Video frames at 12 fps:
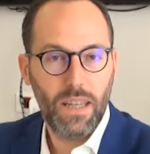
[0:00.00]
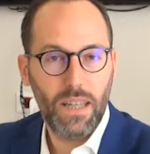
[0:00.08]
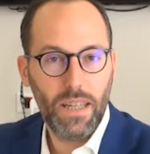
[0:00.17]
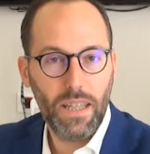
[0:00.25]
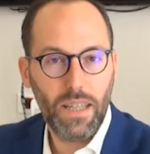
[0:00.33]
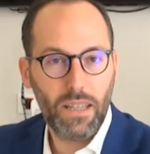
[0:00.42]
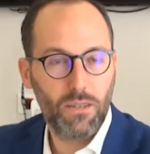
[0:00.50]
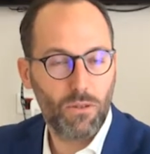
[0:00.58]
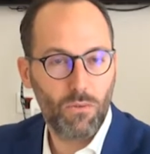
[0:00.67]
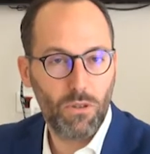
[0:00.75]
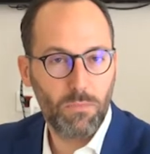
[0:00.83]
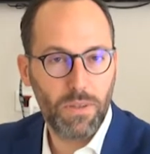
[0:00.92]
eh, che
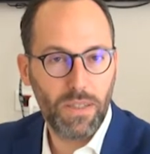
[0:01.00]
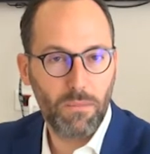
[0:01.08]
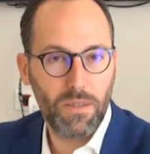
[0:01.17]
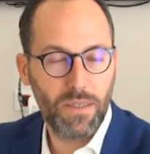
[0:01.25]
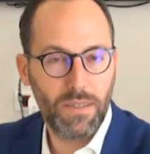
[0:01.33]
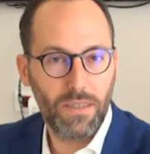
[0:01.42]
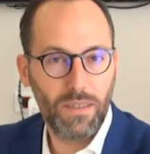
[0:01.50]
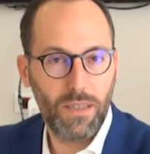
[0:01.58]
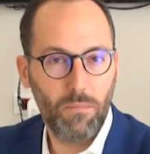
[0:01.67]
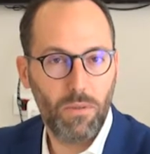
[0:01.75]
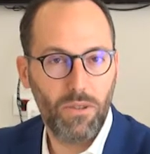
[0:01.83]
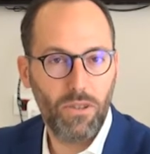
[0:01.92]
sono due aspetti abbastanza
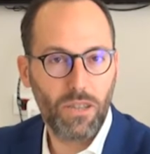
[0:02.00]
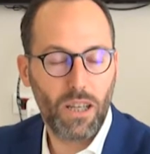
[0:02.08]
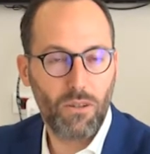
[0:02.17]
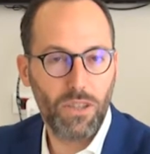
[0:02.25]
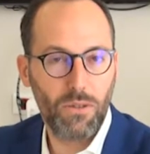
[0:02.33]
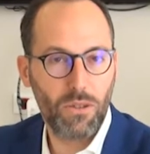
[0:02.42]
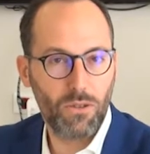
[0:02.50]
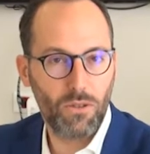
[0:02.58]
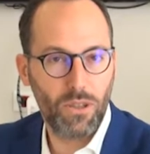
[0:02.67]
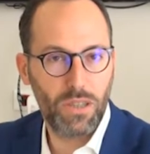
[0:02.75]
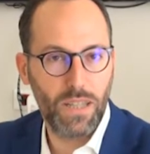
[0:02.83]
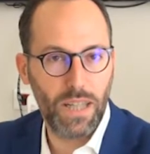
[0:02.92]
semplici, che cos'è una
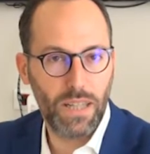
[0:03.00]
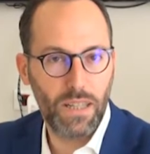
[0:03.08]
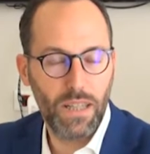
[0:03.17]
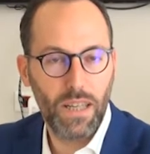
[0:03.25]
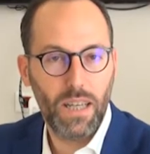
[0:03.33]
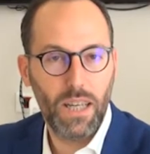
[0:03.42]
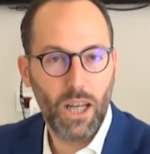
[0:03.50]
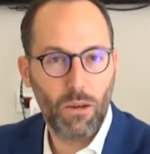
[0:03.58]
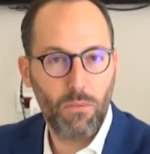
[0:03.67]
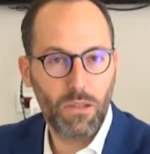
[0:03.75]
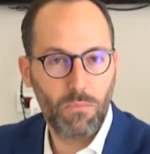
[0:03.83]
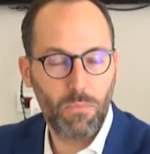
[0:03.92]
società e
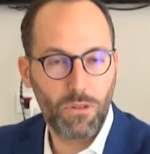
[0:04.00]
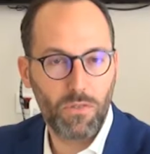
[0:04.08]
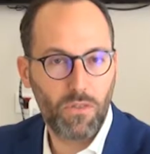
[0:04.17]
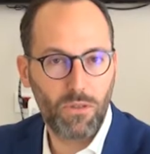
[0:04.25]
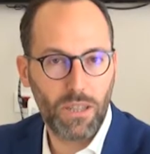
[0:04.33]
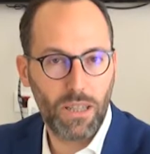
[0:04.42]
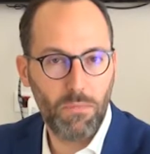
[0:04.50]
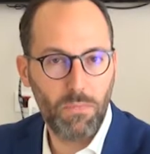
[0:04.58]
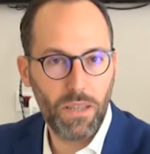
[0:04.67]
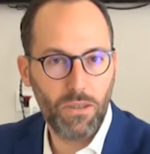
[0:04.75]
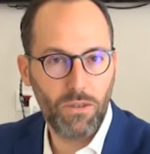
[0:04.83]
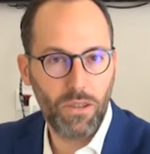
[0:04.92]
come si può sfruttare al
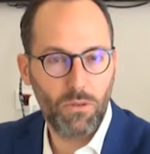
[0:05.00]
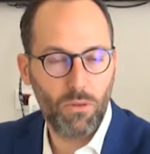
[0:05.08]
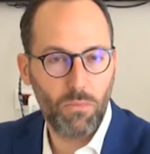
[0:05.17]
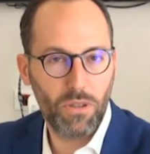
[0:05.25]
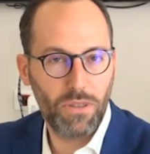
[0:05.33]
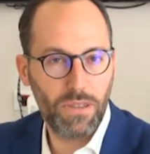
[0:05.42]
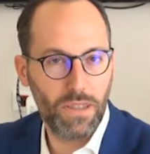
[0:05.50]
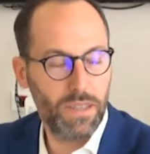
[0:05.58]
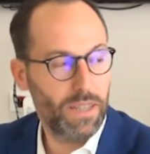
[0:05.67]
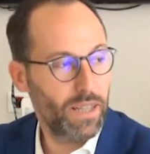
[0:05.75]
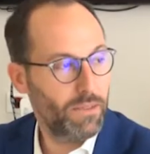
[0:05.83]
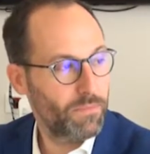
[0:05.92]
pieno le sue
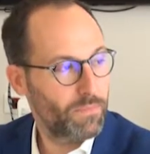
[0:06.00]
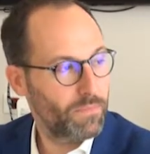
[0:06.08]
potenzialità.